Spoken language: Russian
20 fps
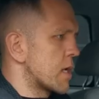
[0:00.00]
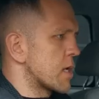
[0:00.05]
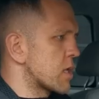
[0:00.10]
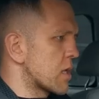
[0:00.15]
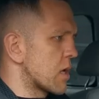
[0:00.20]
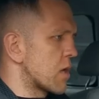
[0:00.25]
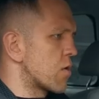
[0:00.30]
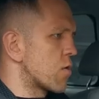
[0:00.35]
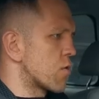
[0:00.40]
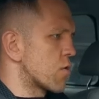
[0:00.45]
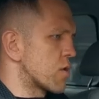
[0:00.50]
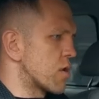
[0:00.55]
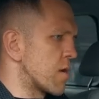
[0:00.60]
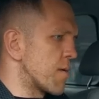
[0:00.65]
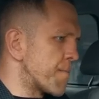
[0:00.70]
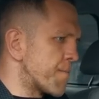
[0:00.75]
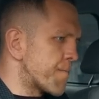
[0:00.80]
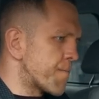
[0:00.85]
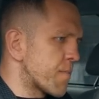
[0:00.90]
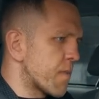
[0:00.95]
для
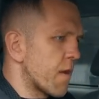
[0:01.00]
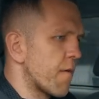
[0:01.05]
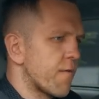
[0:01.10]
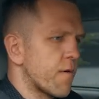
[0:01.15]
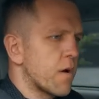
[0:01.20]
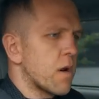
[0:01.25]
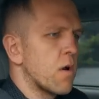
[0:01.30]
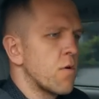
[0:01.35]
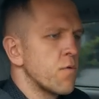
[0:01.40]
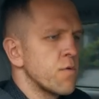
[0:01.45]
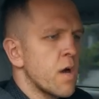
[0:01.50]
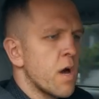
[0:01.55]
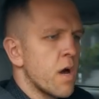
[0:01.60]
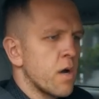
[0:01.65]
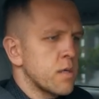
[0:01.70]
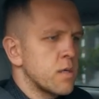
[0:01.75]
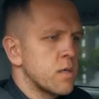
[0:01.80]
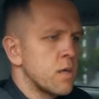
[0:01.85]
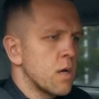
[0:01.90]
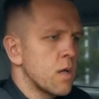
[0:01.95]
Тойоты. В
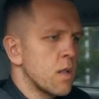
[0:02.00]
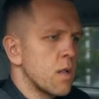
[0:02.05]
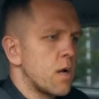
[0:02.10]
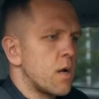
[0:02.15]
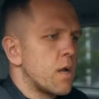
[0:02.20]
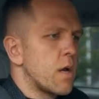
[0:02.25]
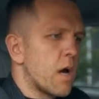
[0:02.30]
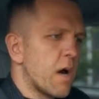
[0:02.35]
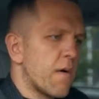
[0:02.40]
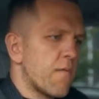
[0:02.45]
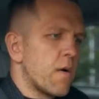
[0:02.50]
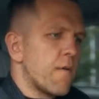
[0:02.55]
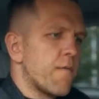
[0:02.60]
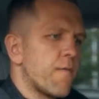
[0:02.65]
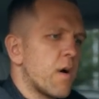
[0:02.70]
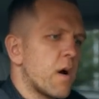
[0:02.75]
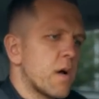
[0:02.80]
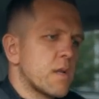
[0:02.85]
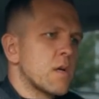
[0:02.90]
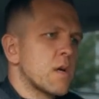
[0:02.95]
Краунах делали, а в
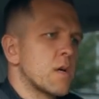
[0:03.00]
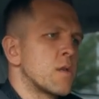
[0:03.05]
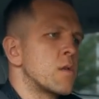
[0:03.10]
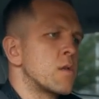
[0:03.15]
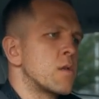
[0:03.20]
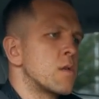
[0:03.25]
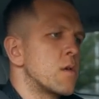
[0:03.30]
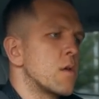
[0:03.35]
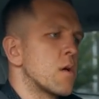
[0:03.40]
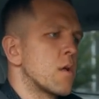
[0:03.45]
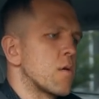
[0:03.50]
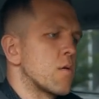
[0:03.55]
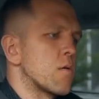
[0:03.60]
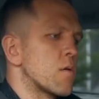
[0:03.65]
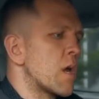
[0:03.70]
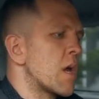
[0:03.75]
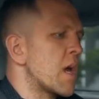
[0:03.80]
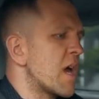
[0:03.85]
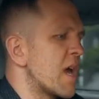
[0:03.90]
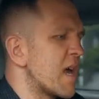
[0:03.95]
Альфардах не делают.
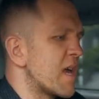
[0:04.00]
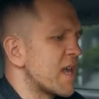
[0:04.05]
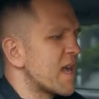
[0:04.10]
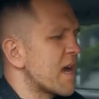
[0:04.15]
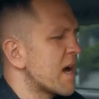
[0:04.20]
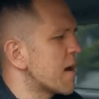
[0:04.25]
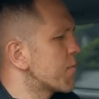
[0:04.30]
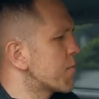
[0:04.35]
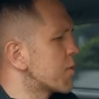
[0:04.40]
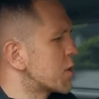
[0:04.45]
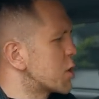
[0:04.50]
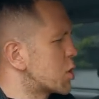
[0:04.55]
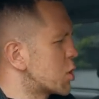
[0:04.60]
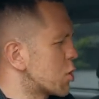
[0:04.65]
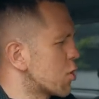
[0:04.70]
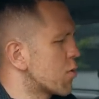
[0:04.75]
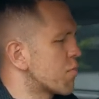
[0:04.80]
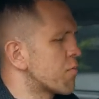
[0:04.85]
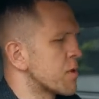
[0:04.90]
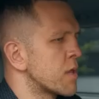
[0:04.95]
Я бы
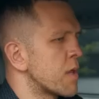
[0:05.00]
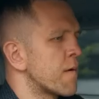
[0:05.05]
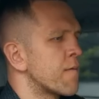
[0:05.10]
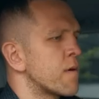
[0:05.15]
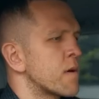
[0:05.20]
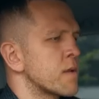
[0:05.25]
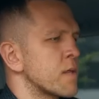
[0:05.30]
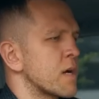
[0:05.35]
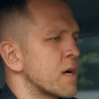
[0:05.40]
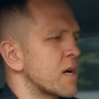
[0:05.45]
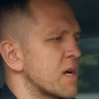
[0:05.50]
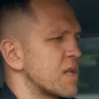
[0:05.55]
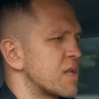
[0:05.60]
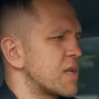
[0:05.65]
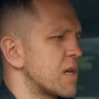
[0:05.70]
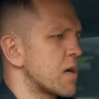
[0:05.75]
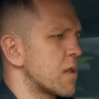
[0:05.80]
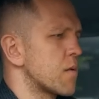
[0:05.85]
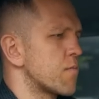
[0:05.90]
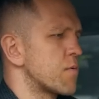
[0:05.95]
еще бы, наверное,
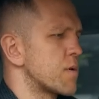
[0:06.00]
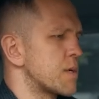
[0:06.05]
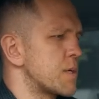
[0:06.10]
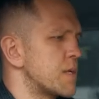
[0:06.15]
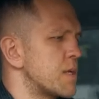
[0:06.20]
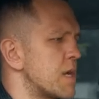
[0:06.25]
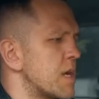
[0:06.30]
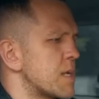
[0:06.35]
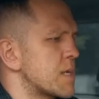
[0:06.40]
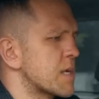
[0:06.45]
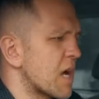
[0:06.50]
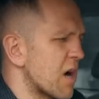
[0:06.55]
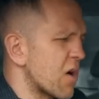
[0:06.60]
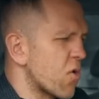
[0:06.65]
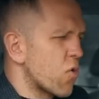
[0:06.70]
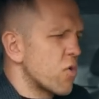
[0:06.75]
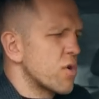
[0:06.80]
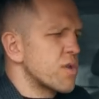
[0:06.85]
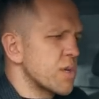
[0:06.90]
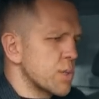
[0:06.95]
хотел бы здесь
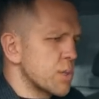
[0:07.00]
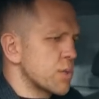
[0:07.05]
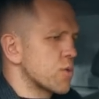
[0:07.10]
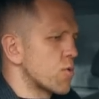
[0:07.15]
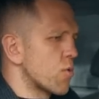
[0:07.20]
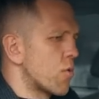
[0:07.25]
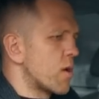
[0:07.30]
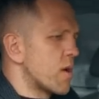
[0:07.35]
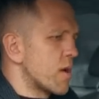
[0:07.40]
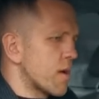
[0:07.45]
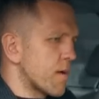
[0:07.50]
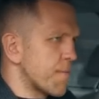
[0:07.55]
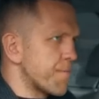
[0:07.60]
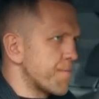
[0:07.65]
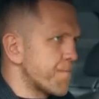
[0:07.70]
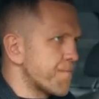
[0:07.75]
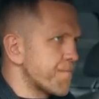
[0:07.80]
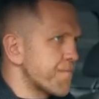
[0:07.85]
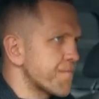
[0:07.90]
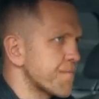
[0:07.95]
какой-то столик
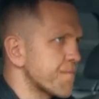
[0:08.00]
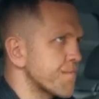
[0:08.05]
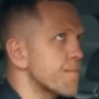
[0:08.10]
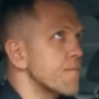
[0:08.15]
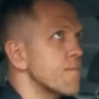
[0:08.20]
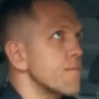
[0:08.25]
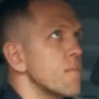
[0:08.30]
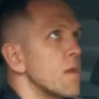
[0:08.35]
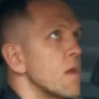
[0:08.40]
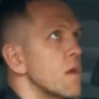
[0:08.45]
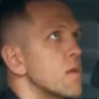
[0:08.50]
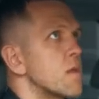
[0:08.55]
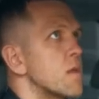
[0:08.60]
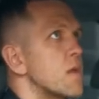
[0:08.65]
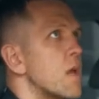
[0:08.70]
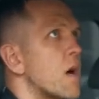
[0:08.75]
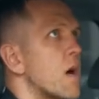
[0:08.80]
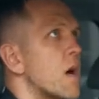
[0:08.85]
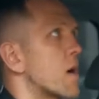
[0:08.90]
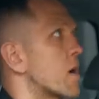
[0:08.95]

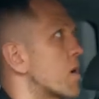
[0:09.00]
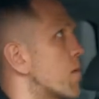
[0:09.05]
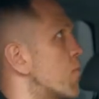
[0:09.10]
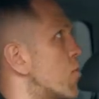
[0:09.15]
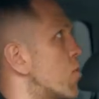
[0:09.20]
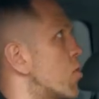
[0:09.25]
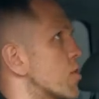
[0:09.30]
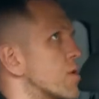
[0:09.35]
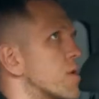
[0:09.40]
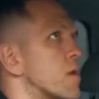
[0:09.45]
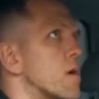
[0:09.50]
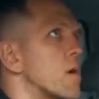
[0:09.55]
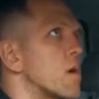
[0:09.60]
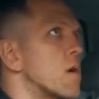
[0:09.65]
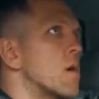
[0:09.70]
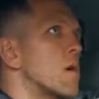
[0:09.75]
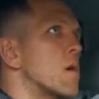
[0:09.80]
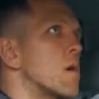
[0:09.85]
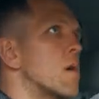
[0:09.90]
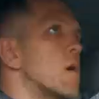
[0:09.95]
для работы.
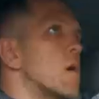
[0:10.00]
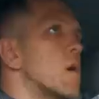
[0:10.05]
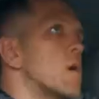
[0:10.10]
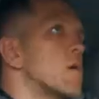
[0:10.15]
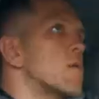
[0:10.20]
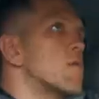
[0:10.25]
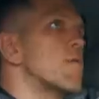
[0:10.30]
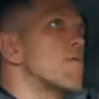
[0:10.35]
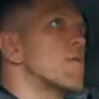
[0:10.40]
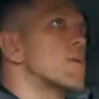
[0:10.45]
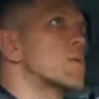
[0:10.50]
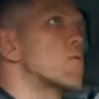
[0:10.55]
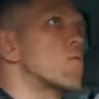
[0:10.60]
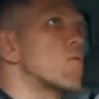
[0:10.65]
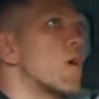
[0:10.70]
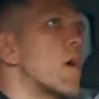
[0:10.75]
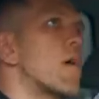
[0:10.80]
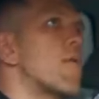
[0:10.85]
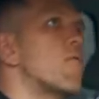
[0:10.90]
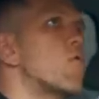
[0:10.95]
Ну,
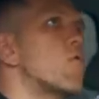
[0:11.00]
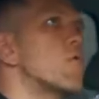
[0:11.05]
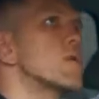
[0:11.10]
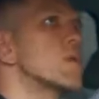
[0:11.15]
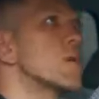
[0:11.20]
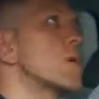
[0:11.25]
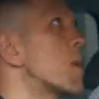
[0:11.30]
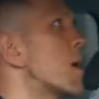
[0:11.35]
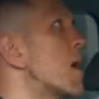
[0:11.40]
воздуховоды,